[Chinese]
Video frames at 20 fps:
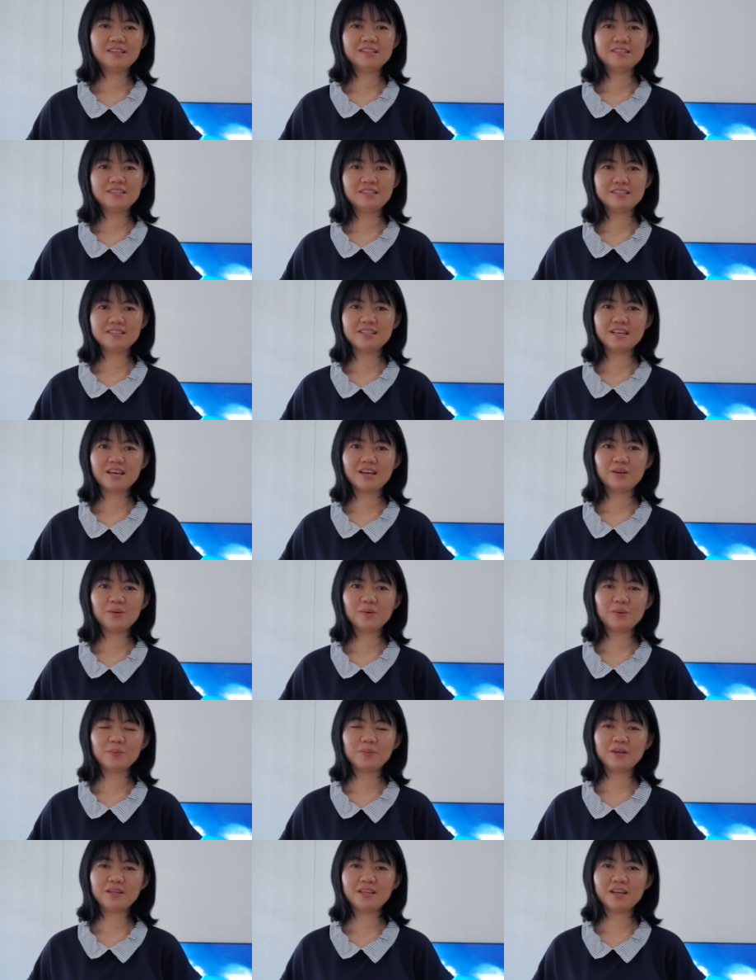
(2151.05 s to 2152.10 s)
现在
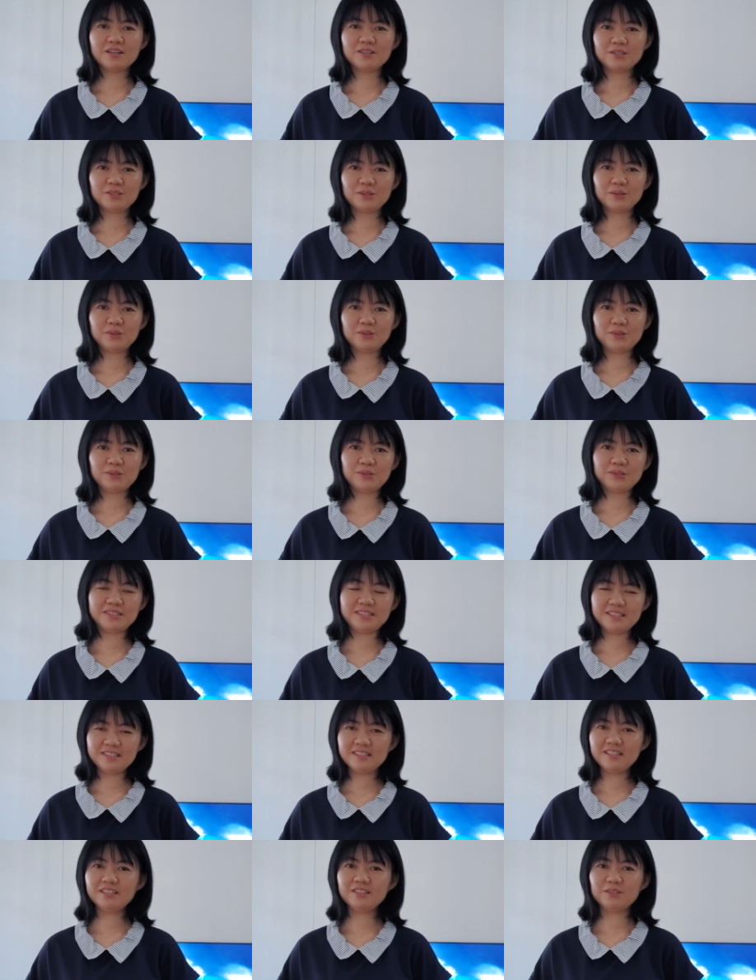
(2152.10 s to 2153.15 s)
我们要收取
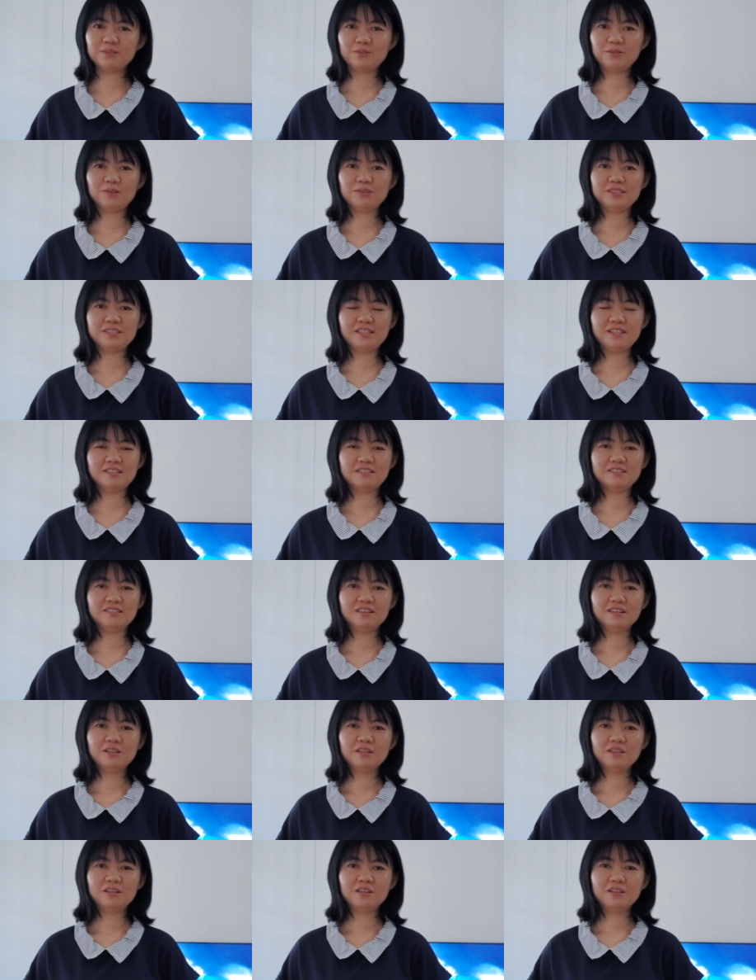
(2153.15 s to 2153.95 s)
今天的奉献，